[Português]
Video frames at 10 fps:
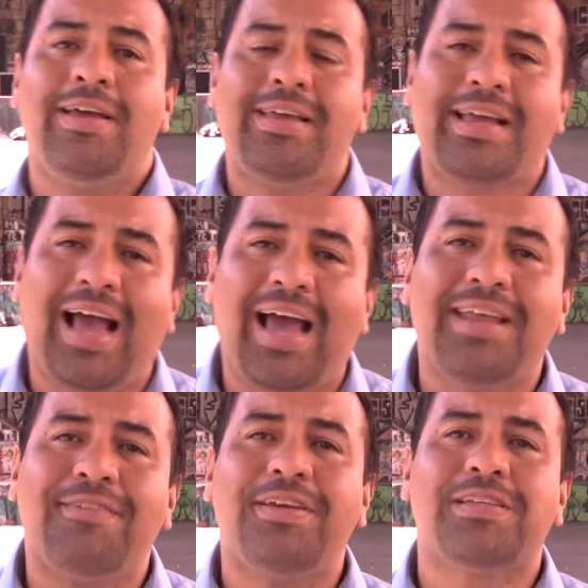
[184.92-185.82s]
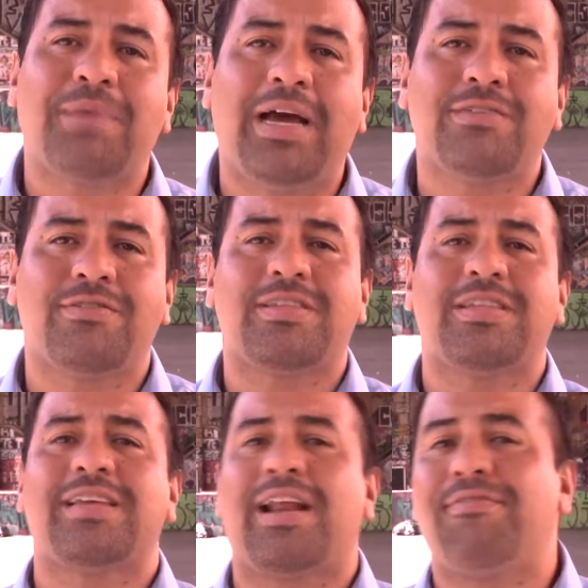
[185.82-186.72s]
E cada vez mais você
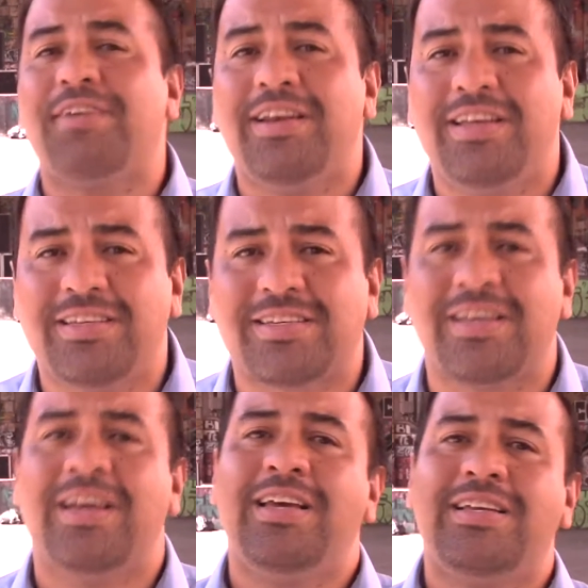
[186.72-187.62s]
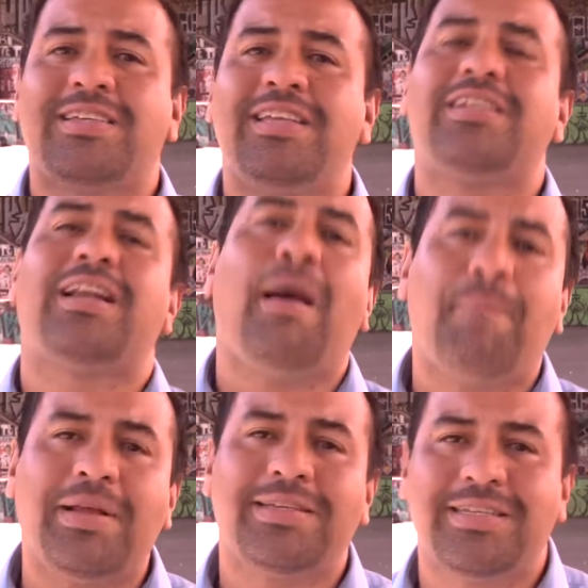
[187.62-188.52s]
será feliz e sentirá a
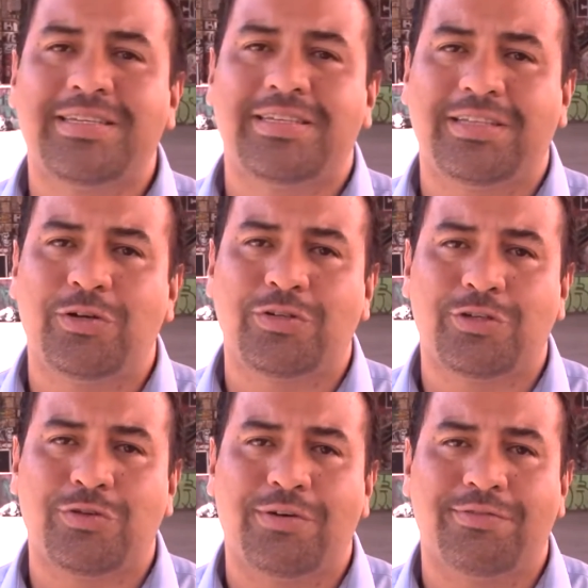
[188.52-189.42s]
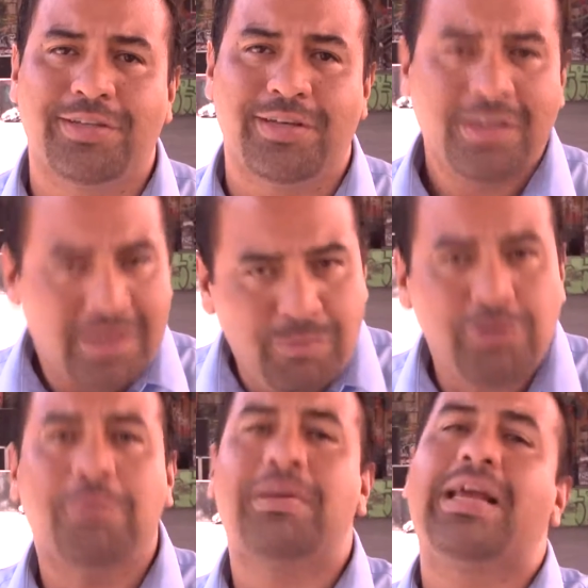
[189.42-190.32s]
presença de Deus em sua vida.
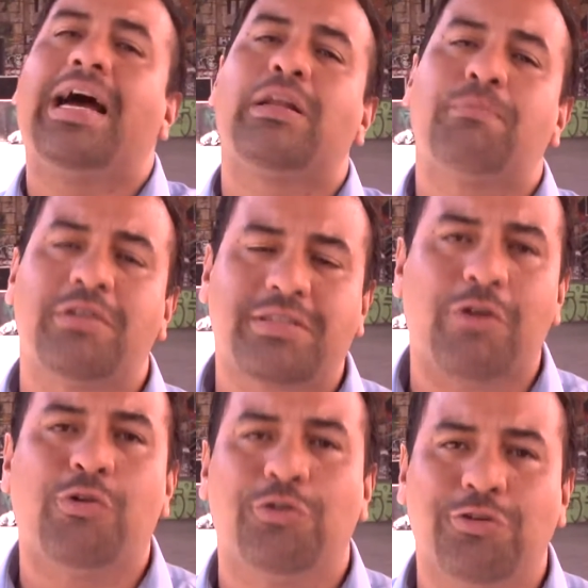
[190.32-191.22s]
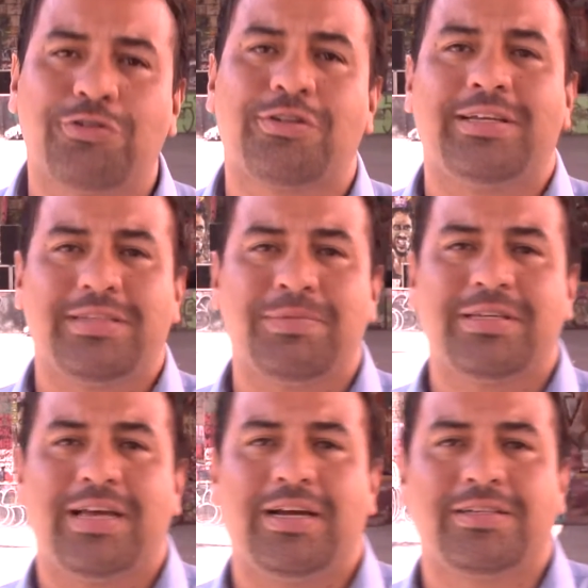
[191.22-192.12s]
Muito obrigado por estar conosco nessas
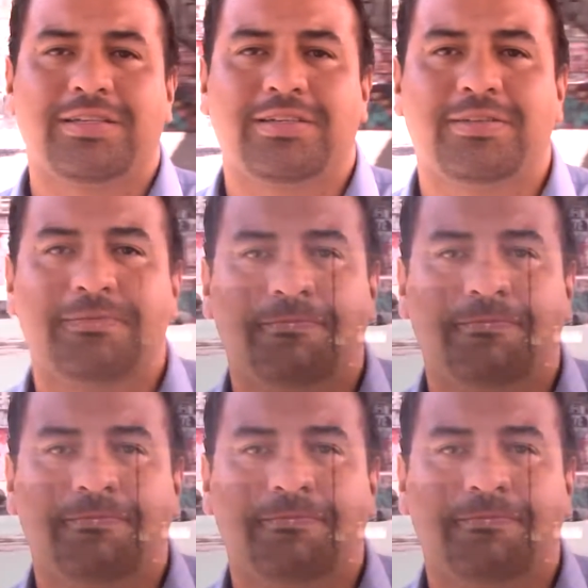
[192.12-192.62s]
mensagens.